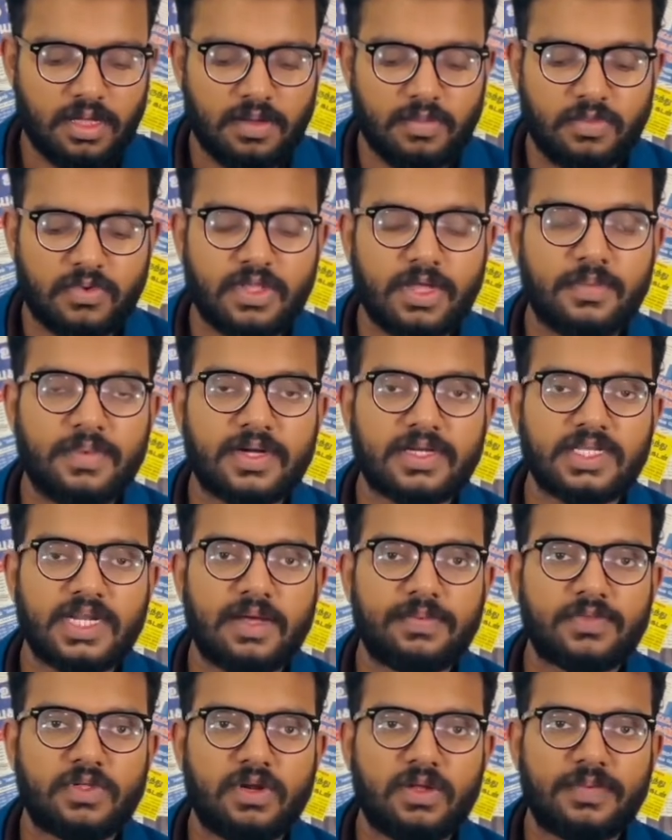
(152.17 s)
முதற்
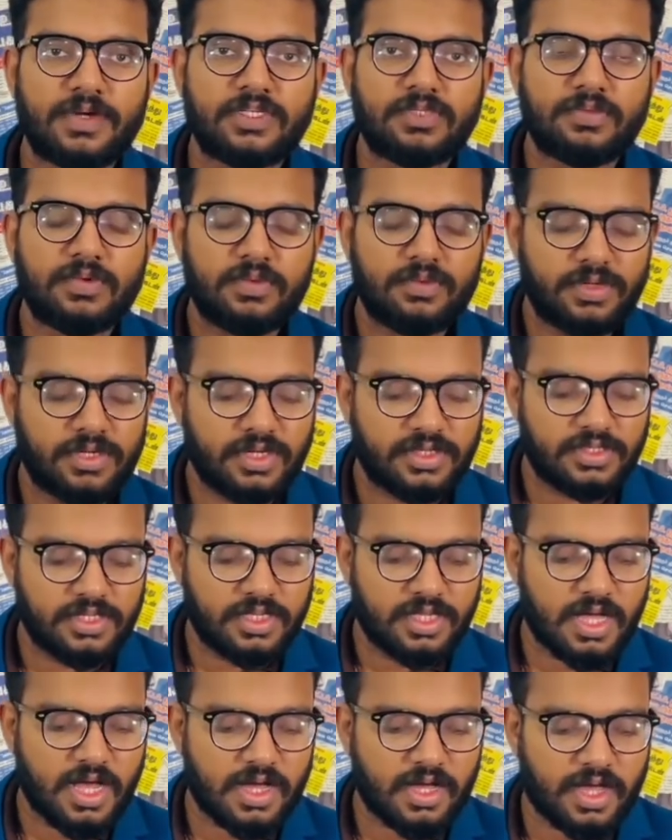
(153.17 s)
பகுதியில் அமைந்துள்ள மற்றும் ஒரு முக்கிய
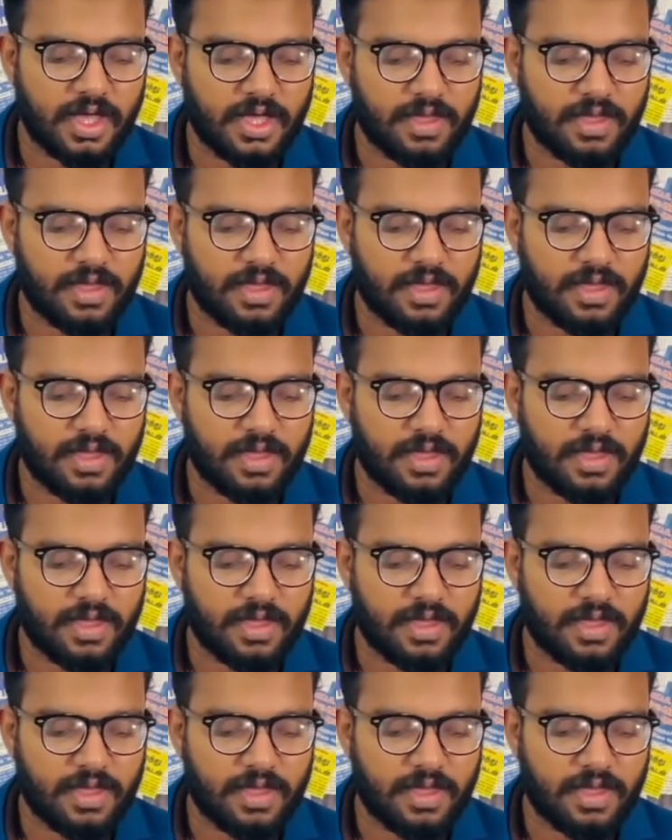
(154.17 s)
செய்தியாக